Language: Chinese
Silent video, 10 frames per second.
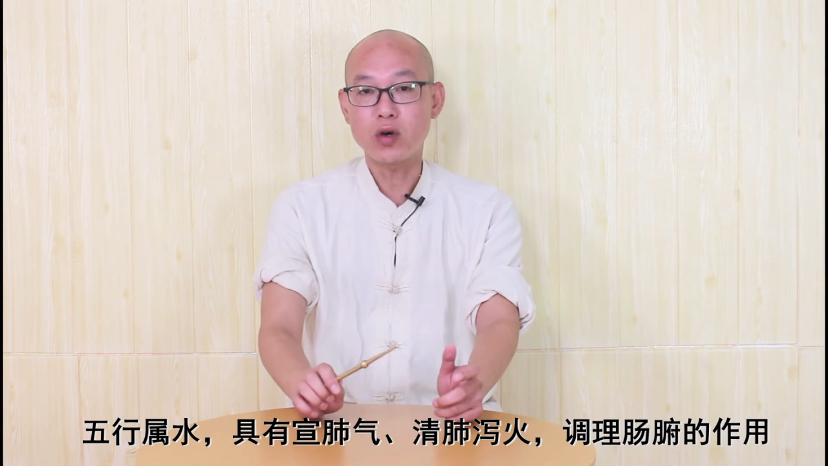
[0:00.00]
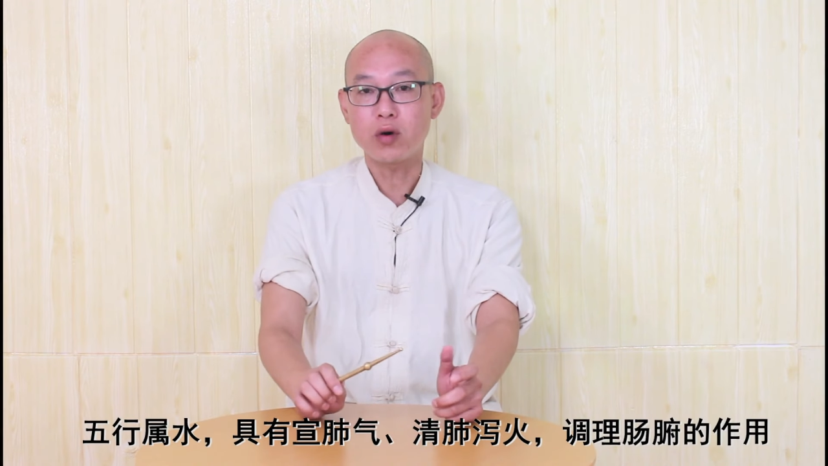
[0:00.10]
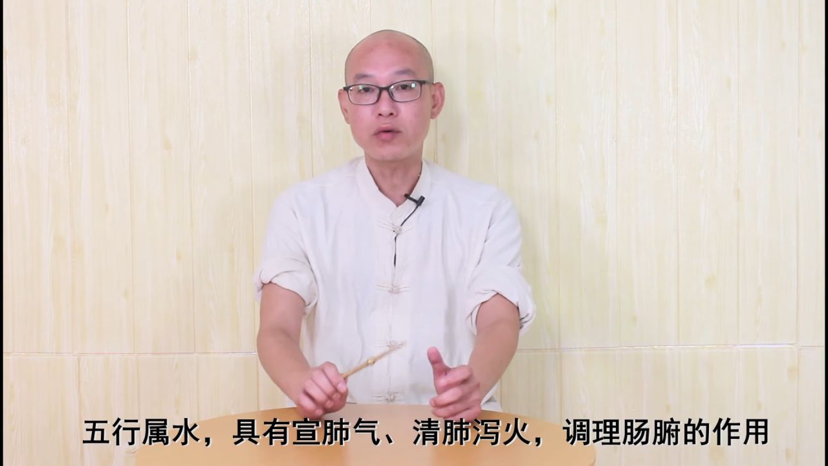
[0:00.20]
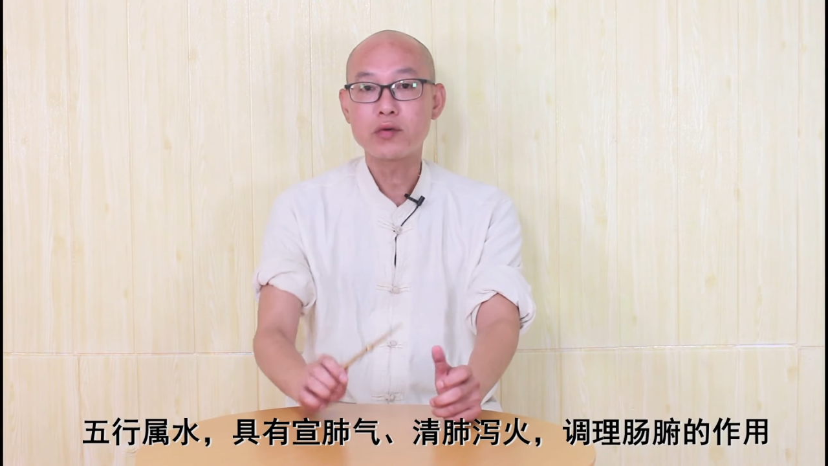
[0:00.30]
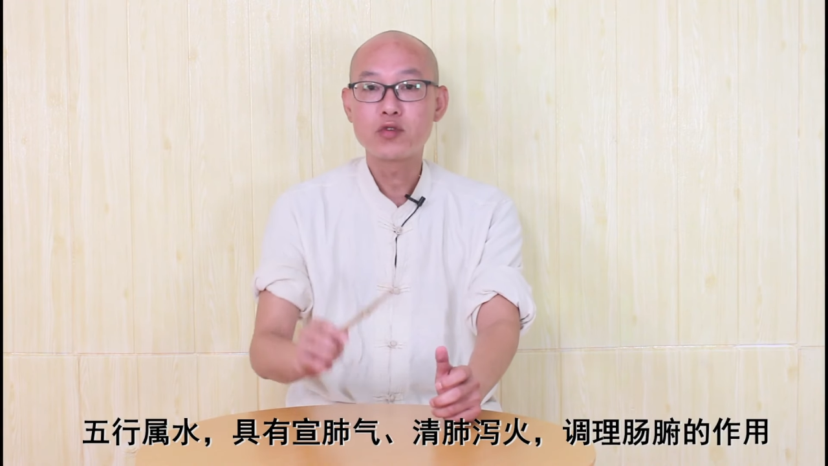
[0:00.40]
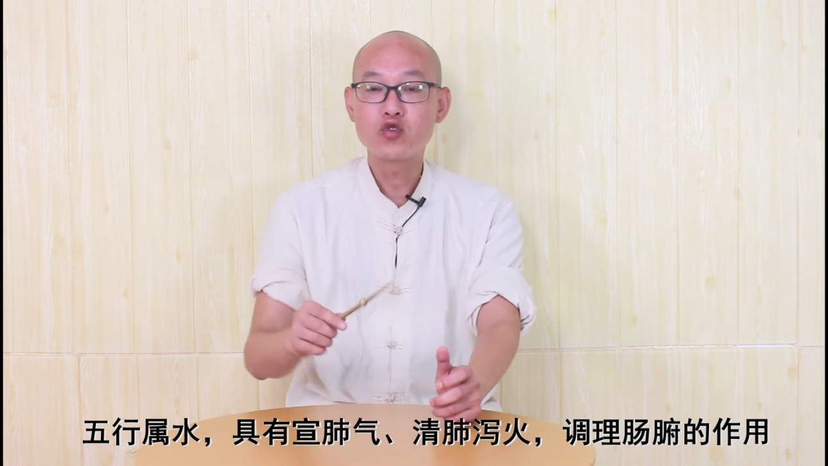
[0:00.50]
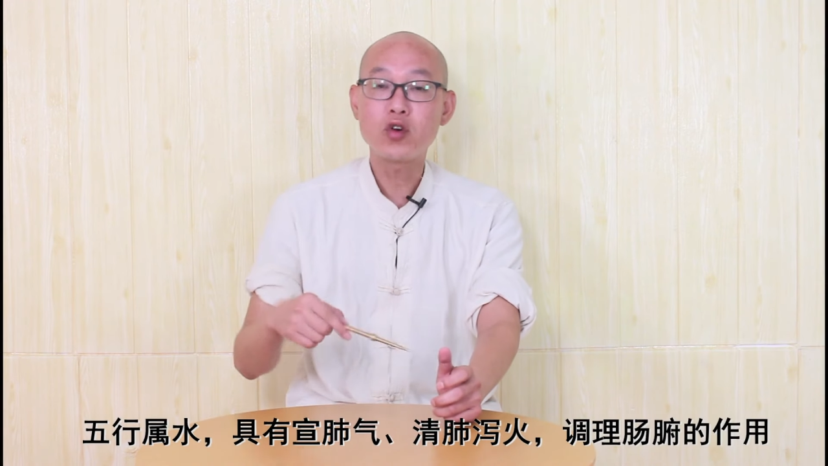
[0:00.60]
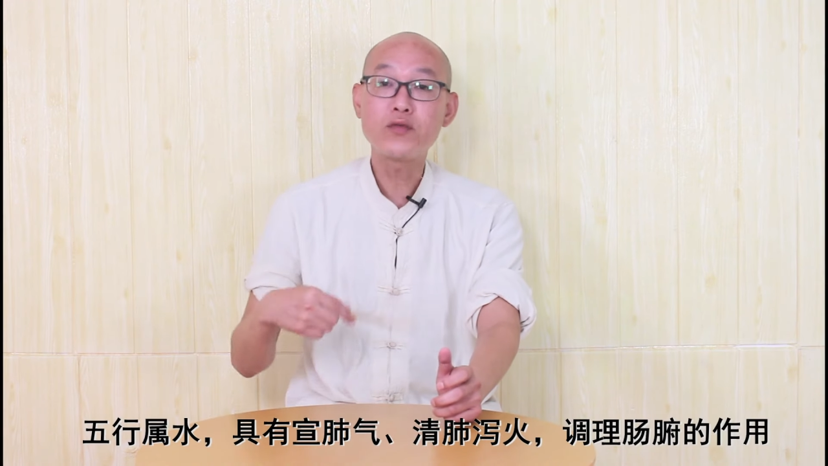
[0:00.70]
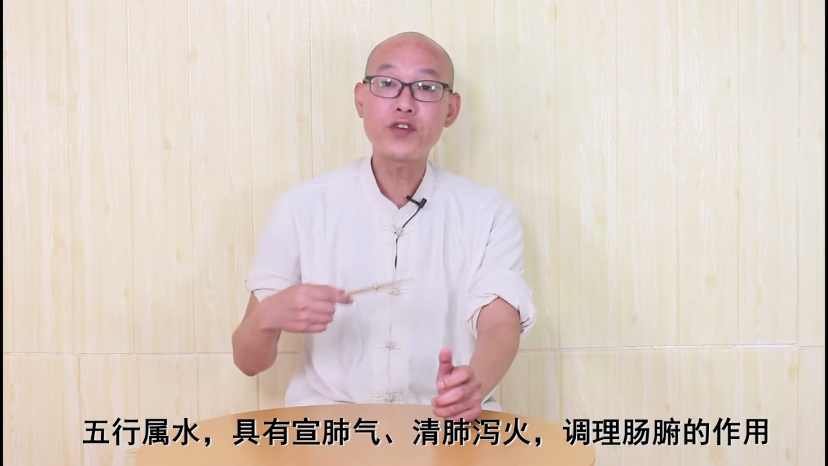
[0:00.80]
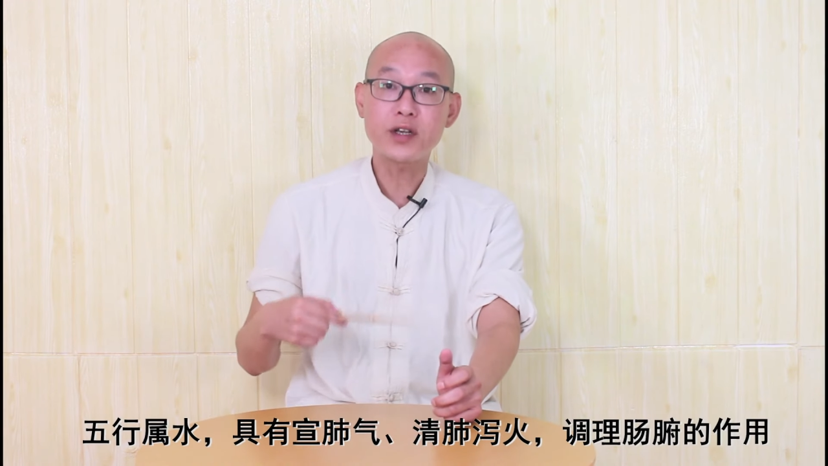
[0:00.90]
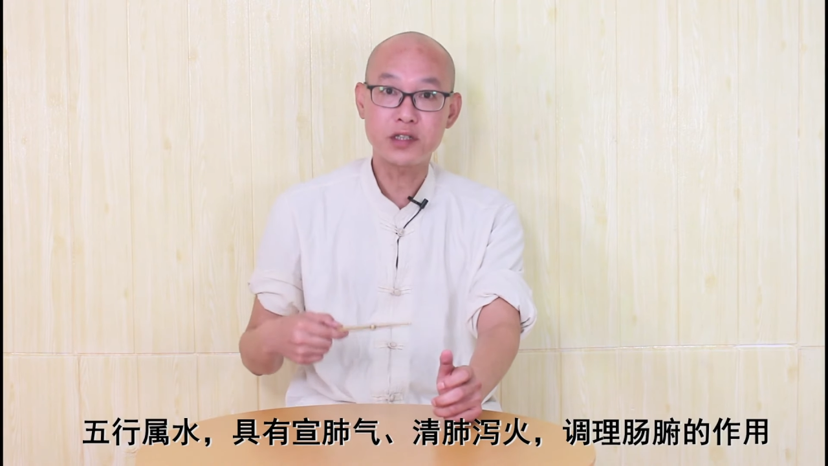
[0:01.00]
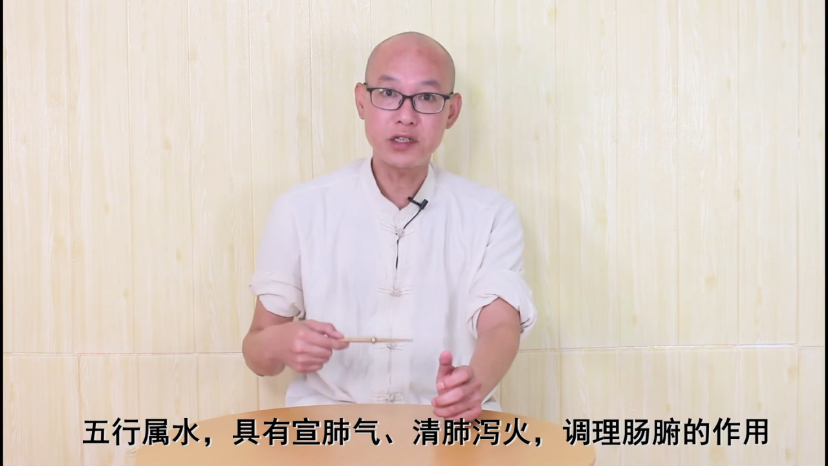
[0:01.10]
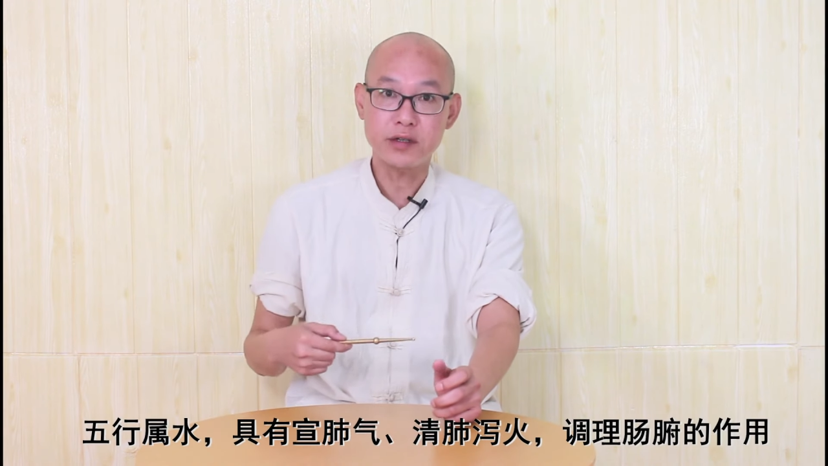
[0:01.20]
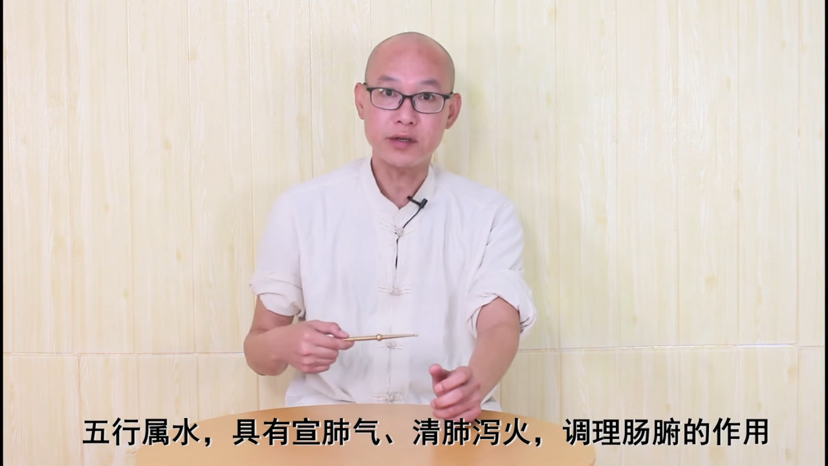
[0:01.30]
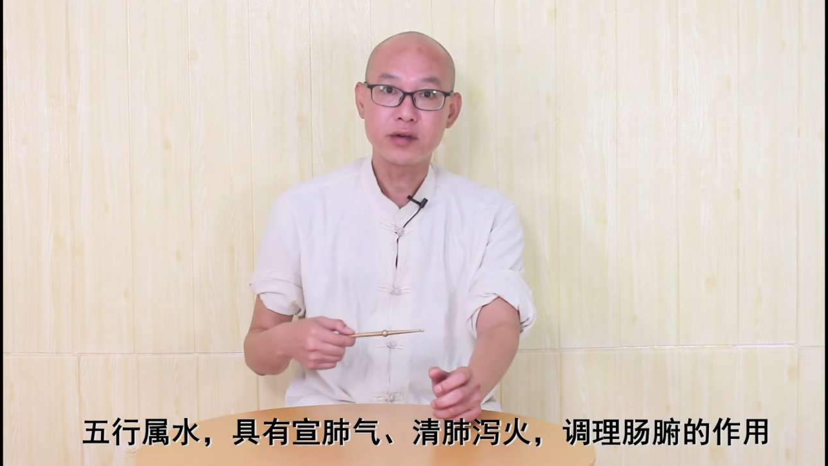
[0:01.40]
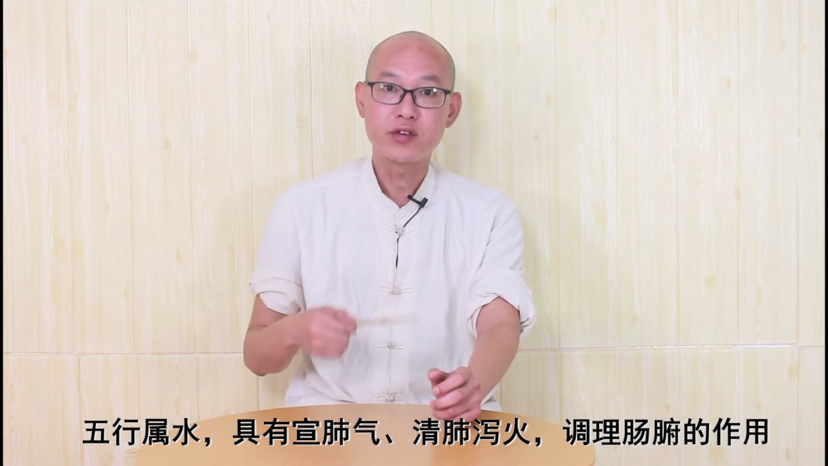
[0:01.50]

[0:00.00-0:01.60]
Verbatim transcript: 有宣肺气、